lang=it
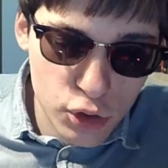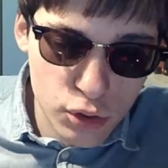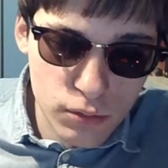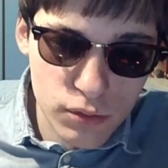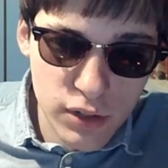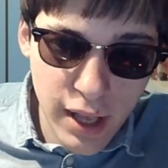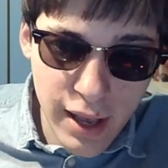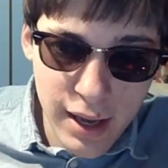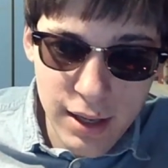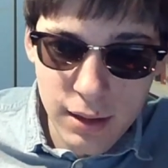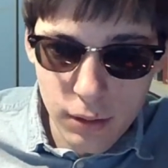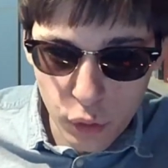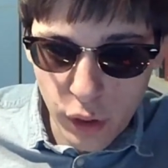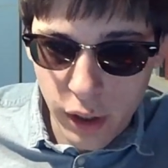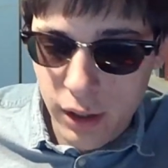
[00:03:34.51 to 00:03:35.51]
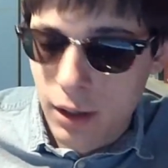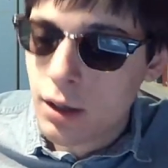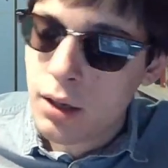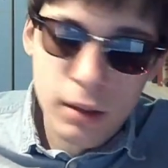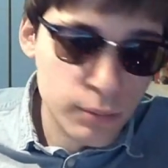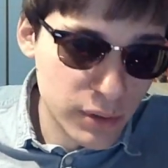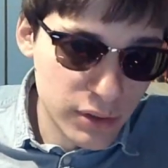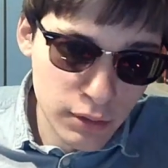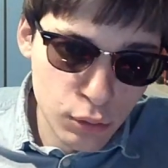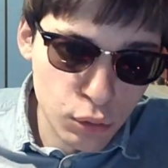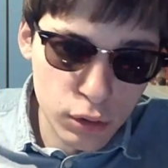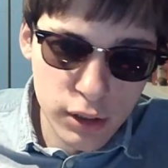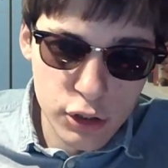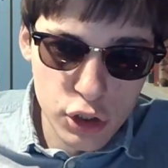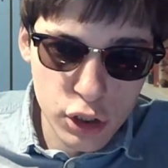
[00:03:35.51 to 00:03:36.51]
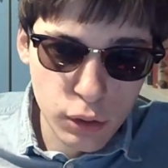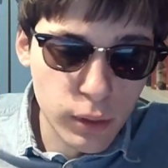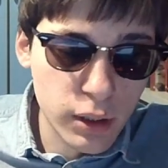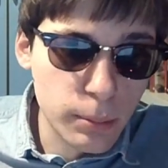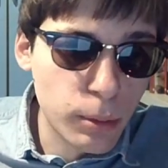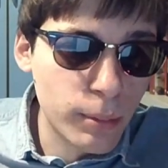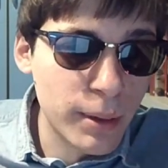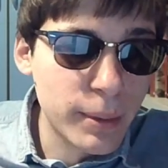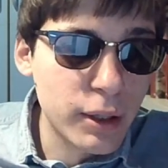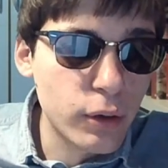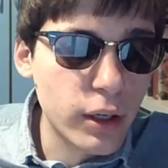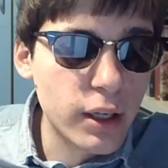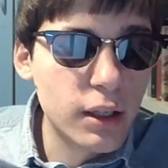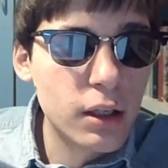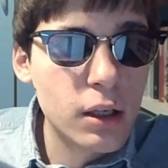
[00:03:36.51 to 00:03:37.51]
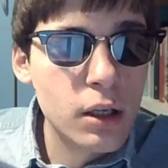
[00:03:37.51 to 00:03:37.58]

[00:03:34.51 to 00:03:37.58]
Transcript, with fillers: 6, ok, ma se qualcuno da 5 ha dei problemi alle orecchie.